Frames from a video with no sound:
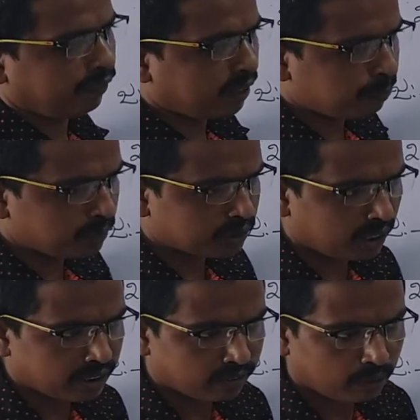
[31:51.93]
ఎవరిని
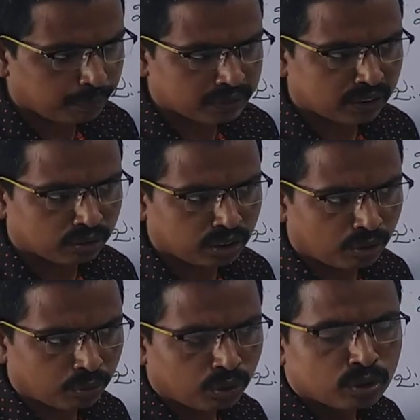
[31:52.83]
పిలుస్తారు అనేటువంటి ప్రశ్న
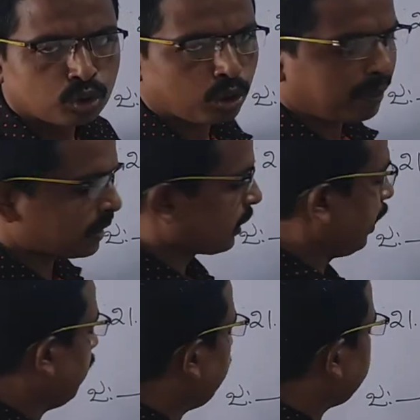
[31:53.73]
అడుగుతారు చొమెస్కి